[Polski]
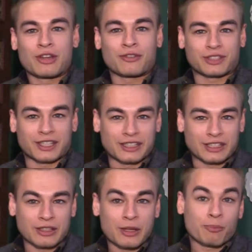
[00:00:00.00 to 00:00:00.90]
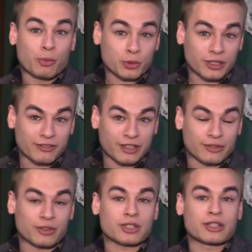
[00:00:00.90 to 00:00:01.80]
w terenie, poszukiwanie
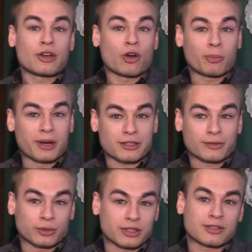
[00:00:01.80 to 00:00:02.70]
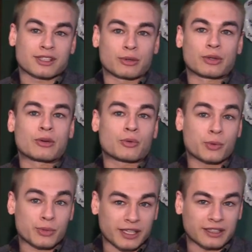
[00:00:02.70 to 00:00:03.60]
właśnie obrazów, które zostały
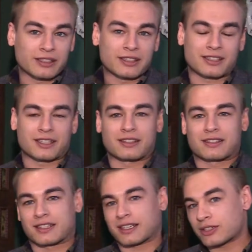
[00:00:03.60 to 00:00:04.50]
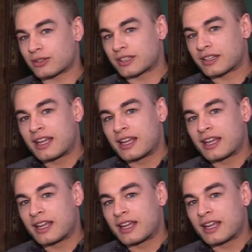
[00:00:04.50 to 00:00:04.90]
uznane za zaginione,